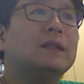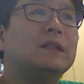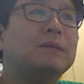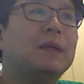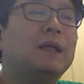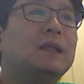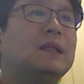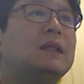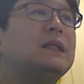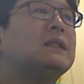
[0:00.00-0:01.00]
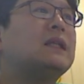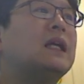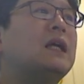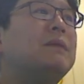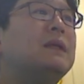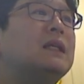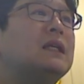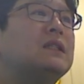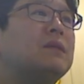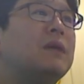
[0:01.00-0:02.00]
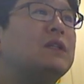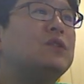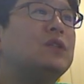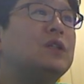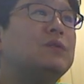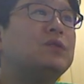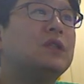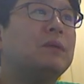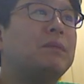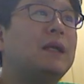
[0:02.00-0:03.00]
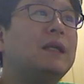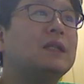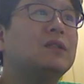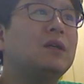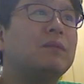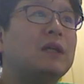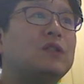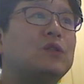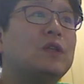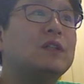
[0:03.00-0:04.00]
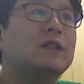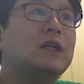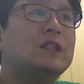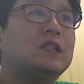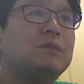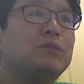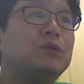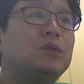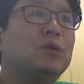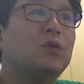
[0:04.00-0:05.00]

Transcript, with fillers: 하지만 사람에 따라서 마취제 흡수가 빨라서 마취제에 의한 심부전,